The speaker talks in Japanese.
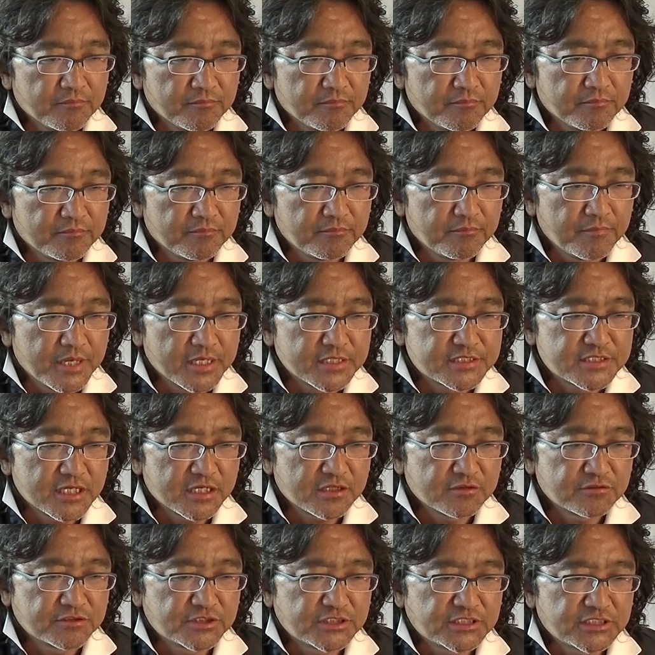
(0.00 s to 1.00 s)
な。うん、め
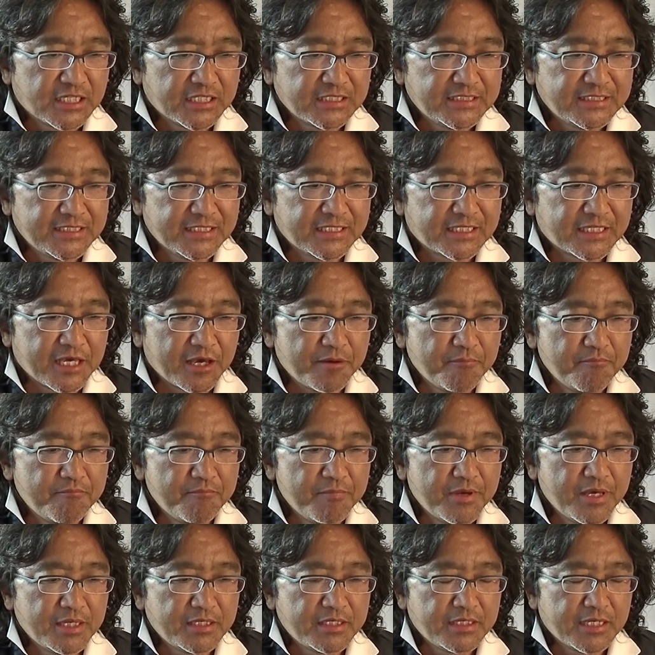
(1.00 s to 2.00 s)
ちゃくちゃに懸
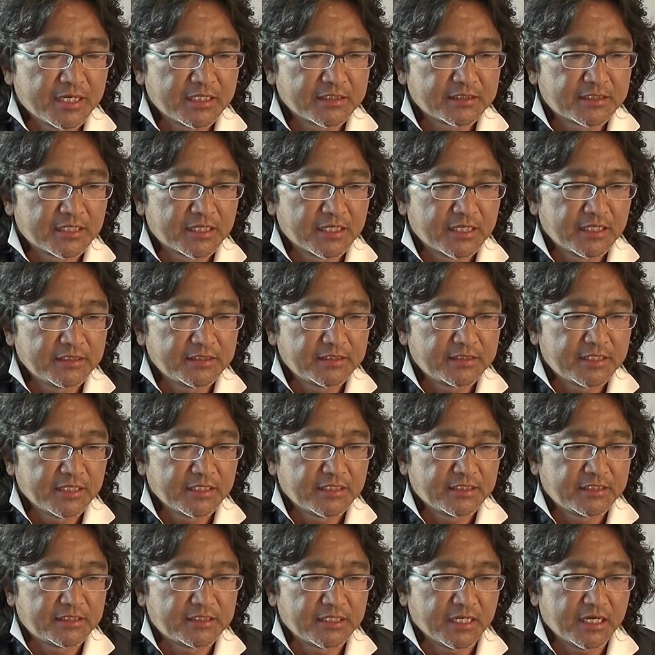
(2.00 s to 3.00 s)
命に働い
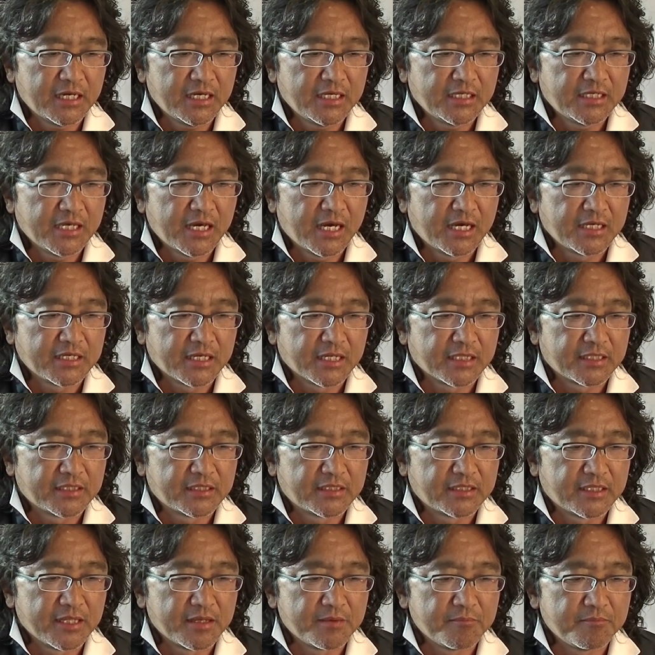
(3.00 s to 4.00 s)
てギャーギャーやっ
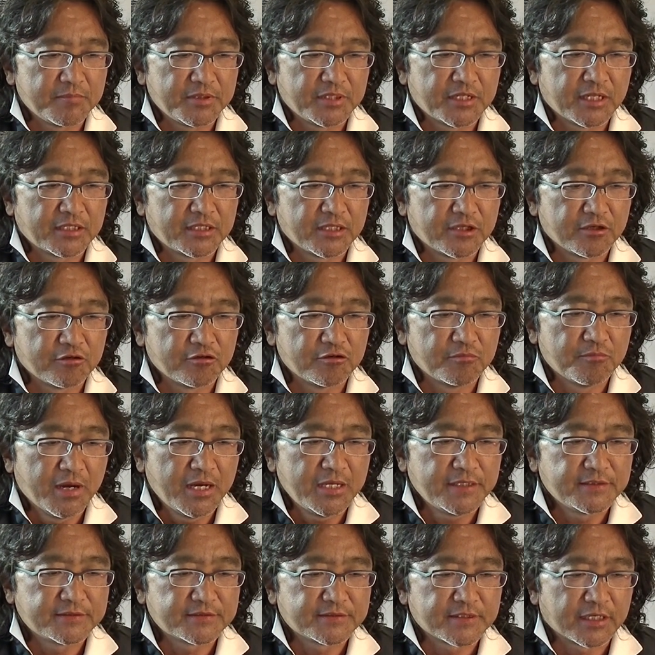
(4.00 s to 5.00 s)
てみんなでう
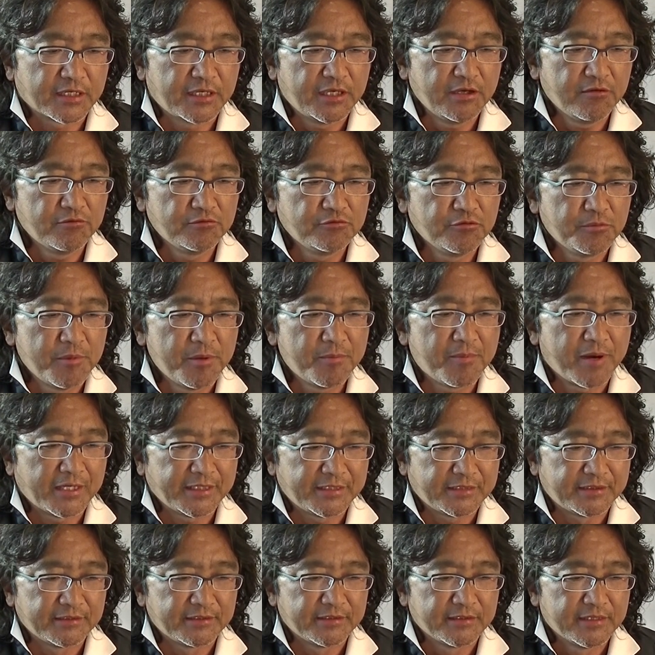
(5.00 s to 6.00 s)
まい酒を飲めば
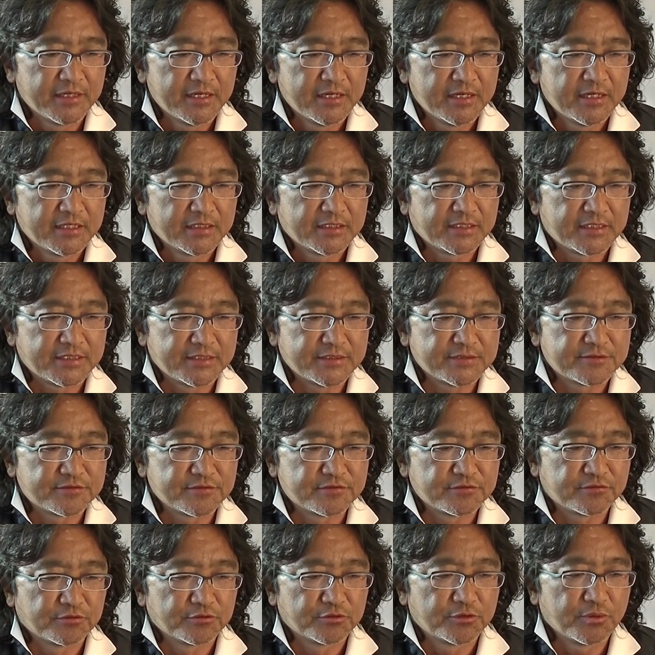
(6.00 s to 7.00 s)
いい。気にす
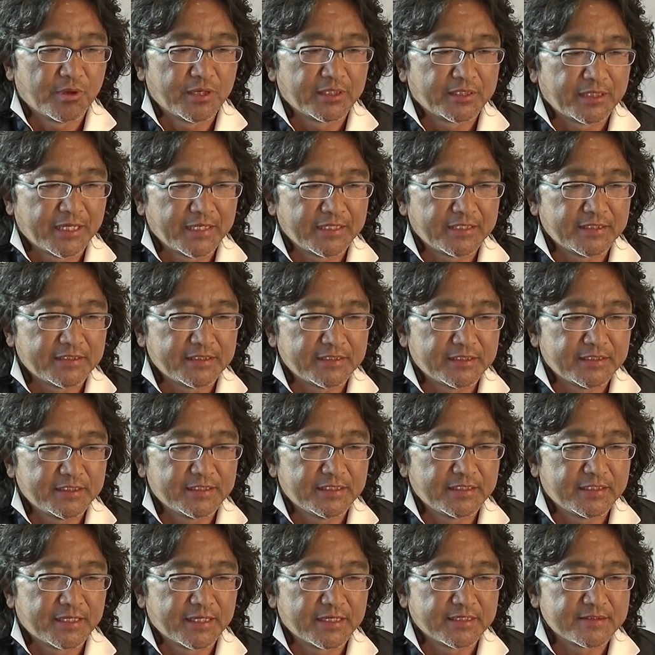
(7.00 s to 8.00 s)
ることはない。
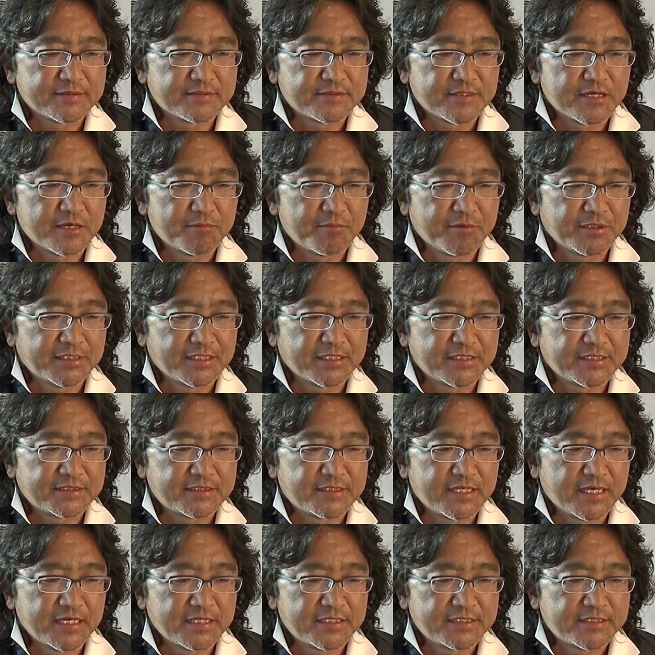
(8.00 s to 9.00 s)
人間性まで否
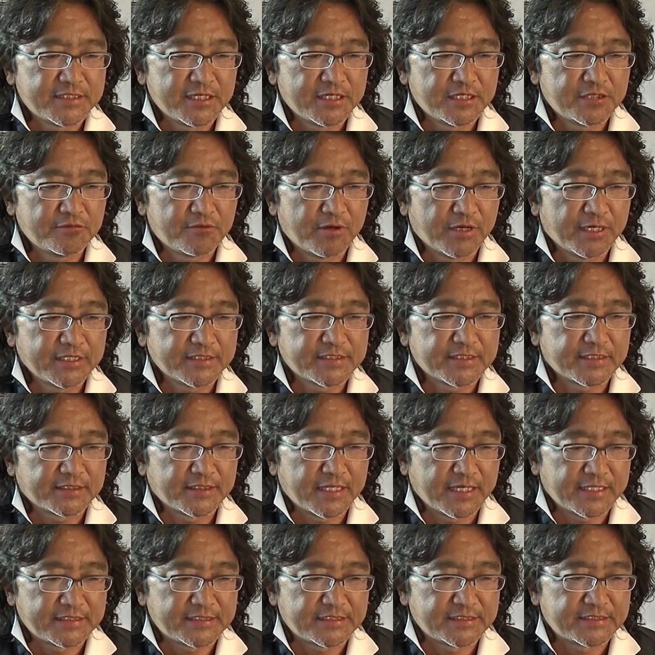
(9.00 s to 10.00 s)
定しているわけじゃ
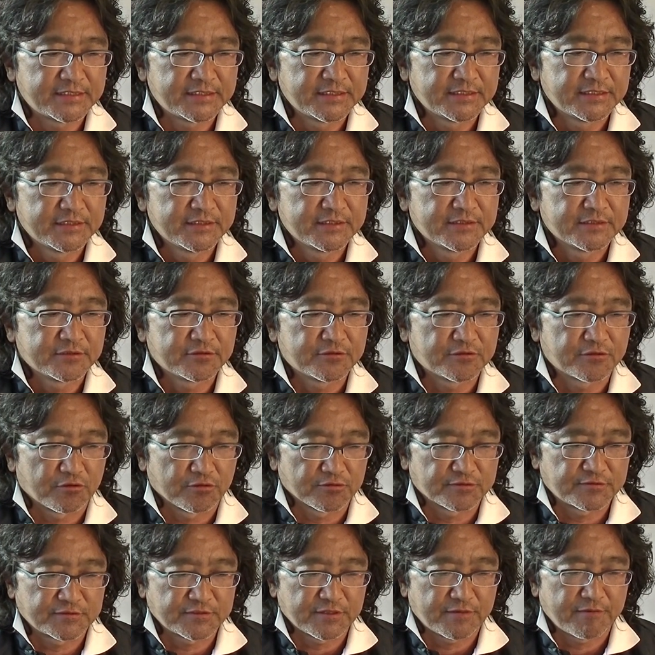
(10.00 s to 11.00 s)
ないし。
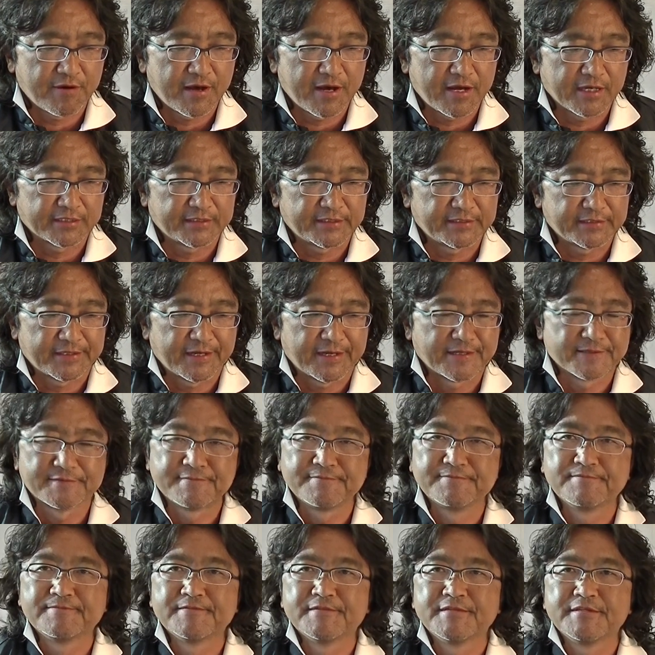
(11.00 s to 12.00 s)
黒澤明、
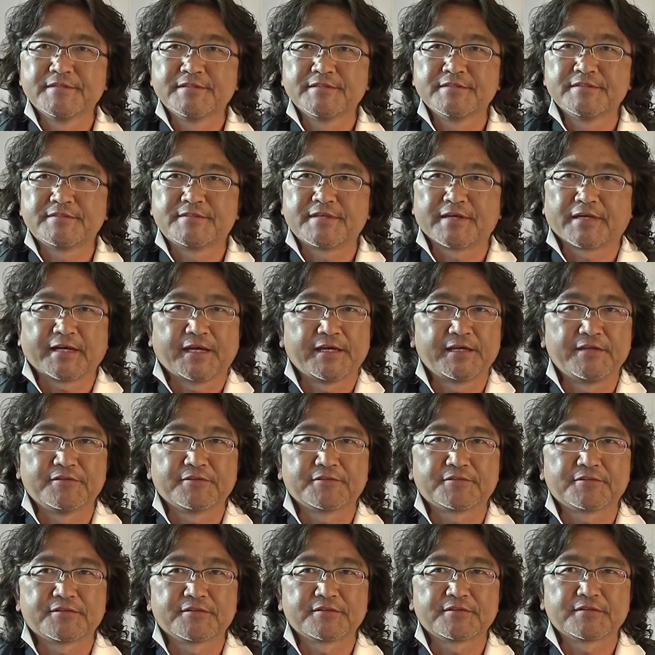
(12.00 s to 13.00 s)
世界の
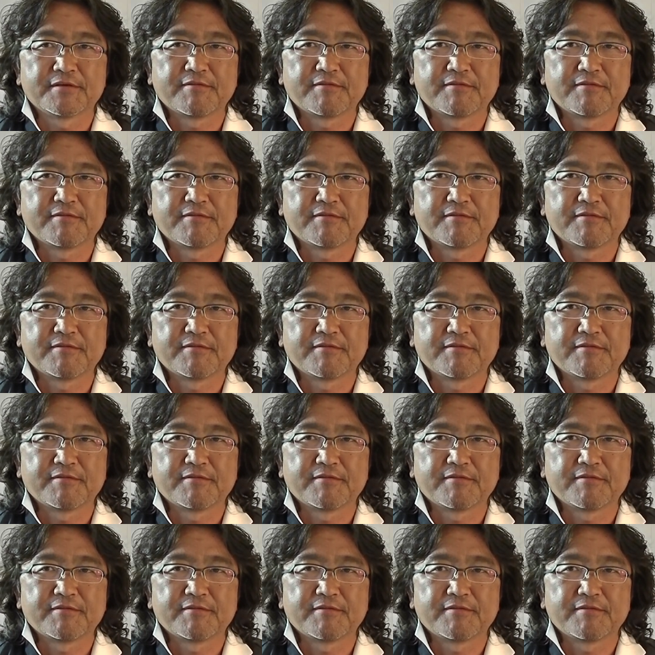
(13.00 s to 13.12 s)
黒澤。